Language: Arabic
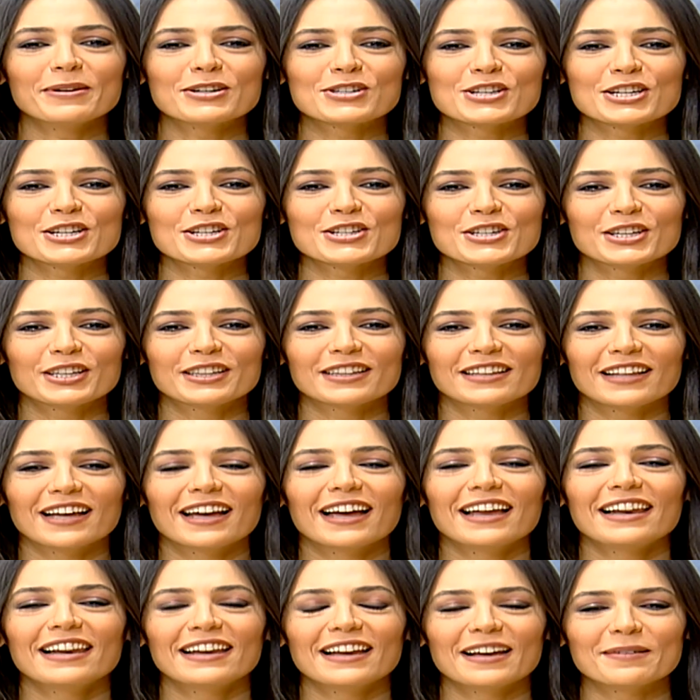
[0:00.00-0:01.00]
شاشة
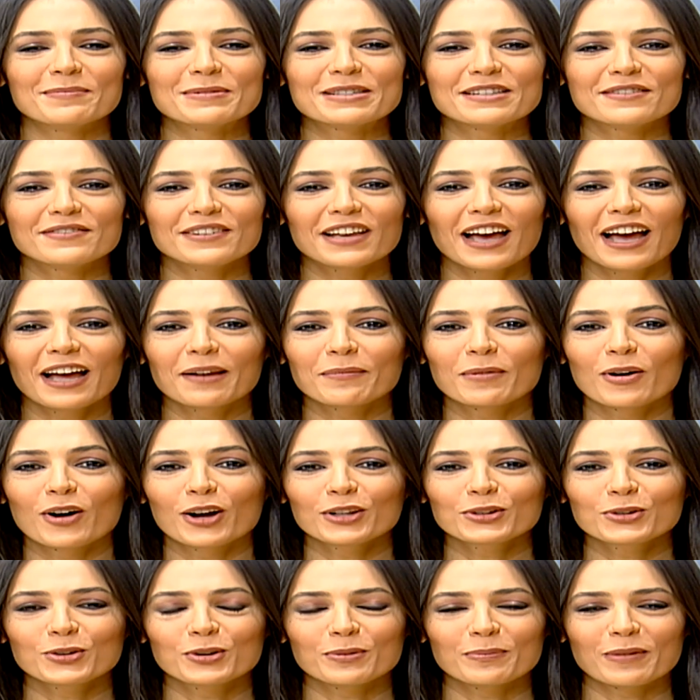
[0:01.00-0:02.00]
ال ام تي في
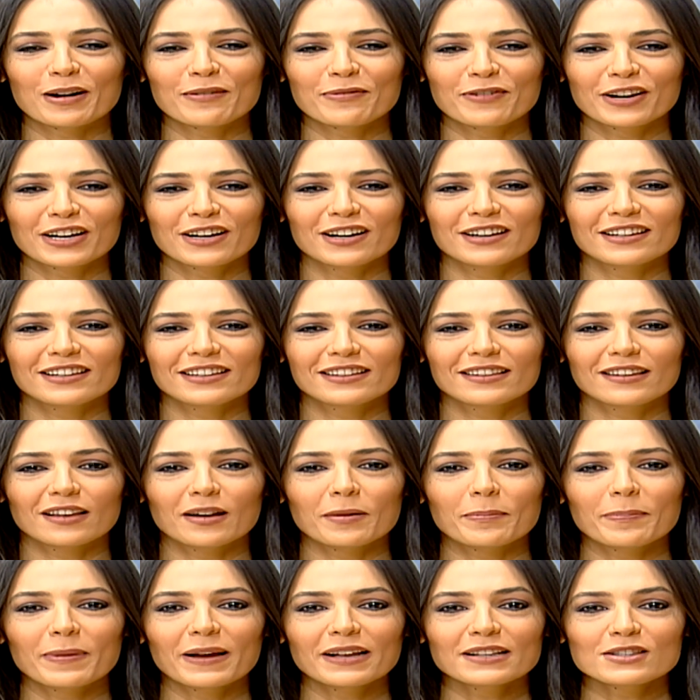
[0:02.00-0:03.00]
حنوعدكم مع فقرة
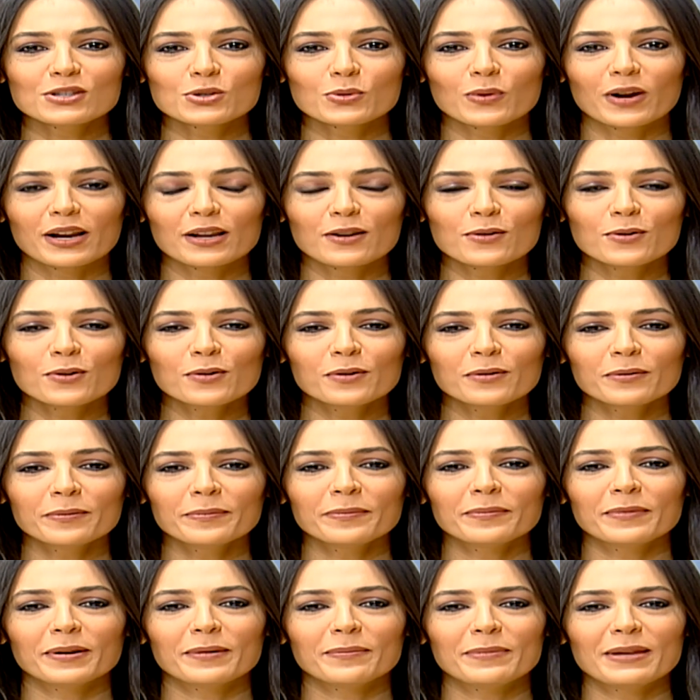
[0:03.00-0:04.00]
باتس
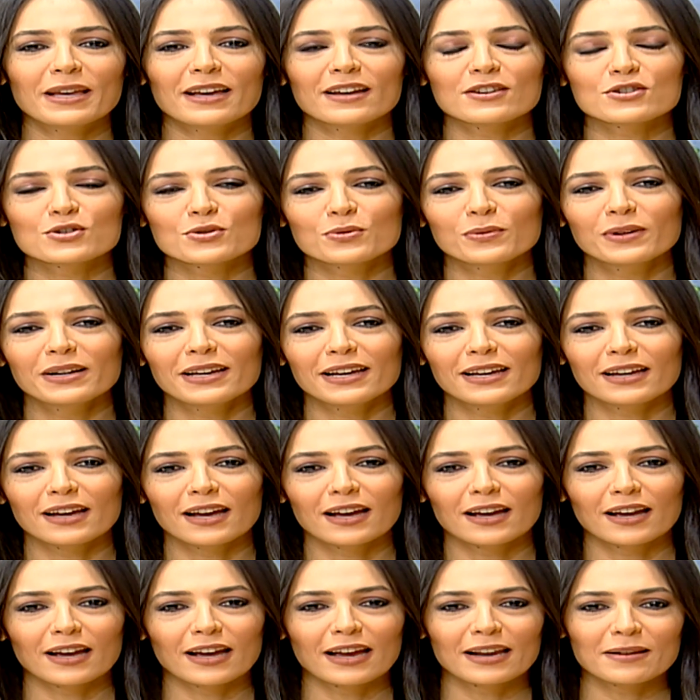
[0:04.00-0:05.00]
واليوم بأجواء
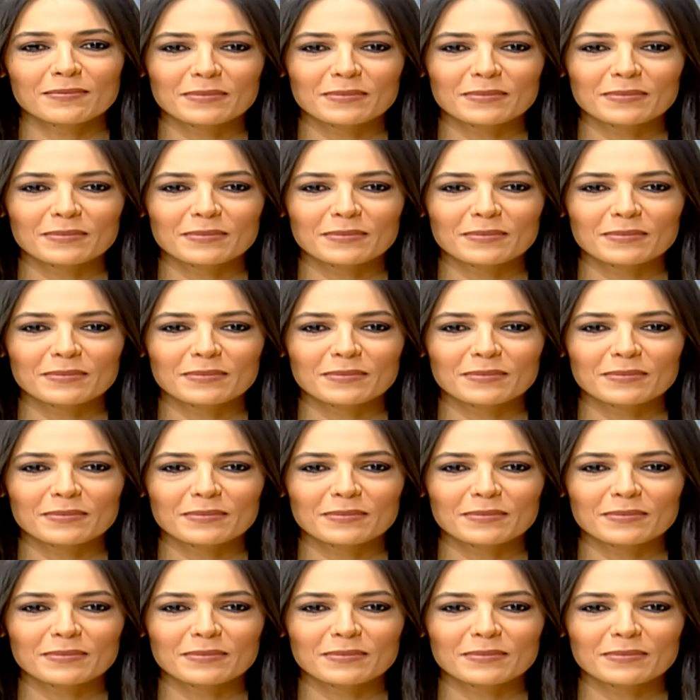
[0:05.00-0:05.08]
آه،